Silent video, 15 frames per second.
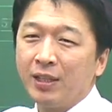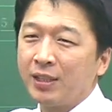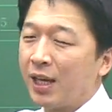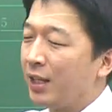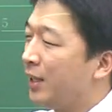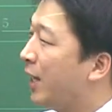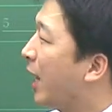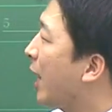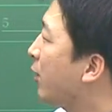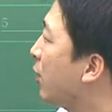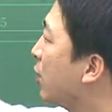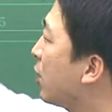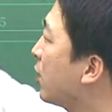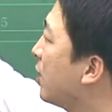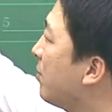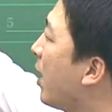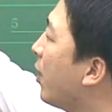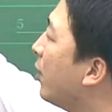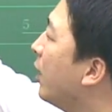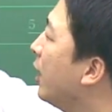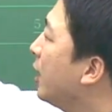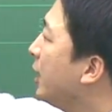자 이해가
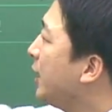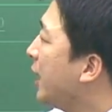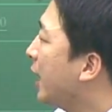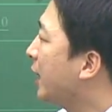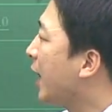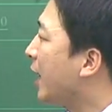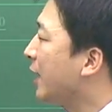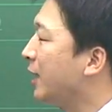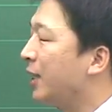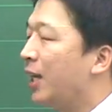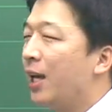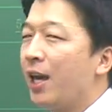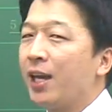되셨으면 이에 따른